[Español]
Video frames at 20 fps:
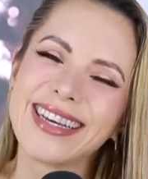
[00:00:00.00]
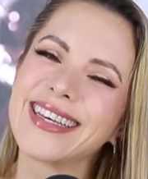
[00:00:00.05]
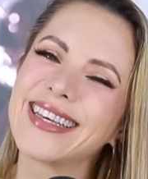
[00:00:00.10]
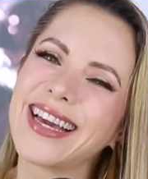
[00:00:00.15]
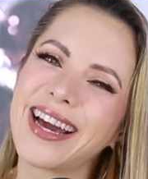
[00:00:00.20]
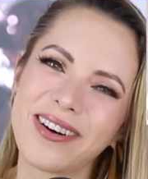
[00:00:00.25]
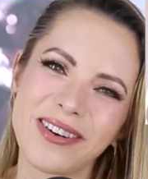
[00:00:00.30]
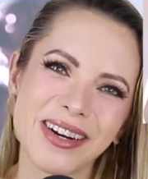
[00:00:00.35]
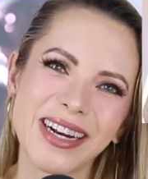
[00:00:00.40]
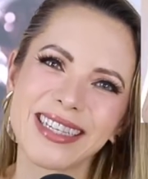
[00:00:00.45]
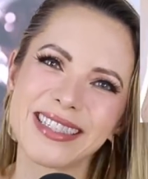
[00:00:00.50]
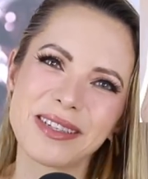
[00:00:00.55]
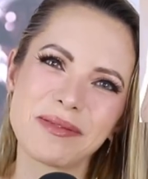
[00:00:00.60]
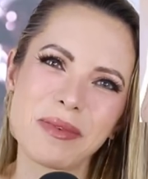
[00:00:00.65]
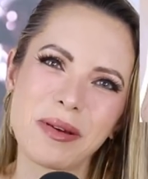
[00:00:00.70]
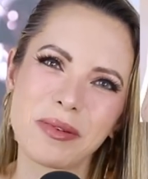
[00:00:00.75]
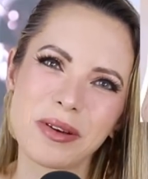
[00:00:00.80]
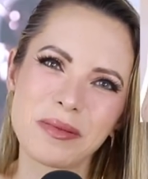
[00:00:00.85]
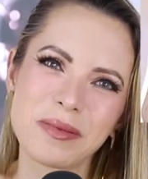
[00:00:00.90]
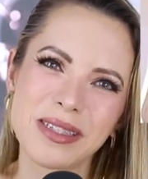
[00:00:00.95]
Y ahora sí
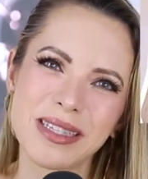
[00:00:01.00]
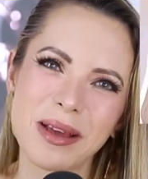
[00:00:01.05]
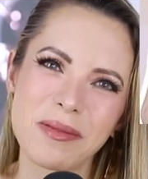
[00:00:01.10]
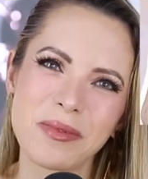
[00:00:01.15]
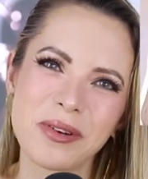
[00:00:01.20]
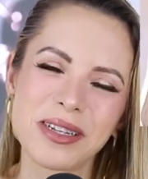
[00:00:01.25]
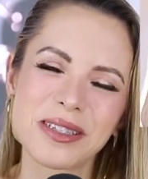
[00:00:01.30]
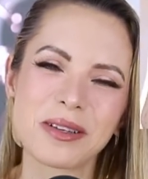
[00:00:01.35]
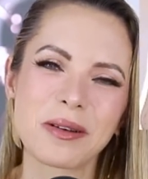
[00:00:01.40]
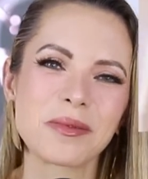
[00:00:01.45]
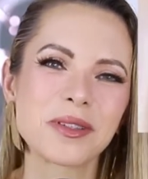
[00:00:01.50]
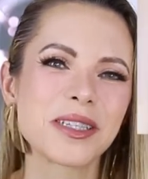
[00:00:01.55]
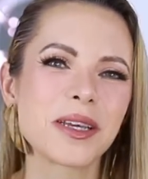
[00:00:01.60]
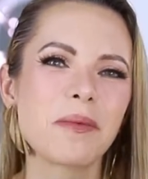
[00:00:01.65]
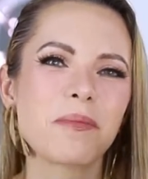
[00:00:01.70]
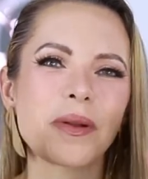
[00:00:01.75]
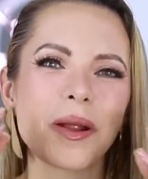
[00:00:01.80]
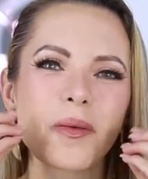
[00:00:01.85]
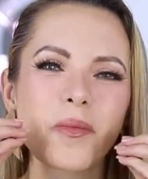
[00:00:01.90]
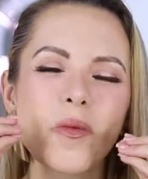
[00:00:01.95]
me voy, mis amores, como
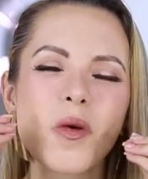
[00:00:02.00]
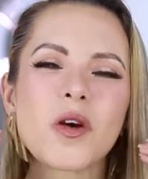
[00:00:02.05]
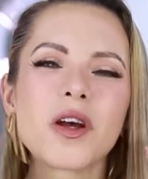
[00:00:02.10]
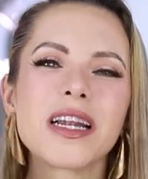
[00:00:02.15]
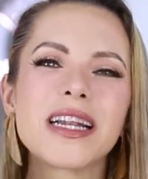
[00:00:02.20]
siempre.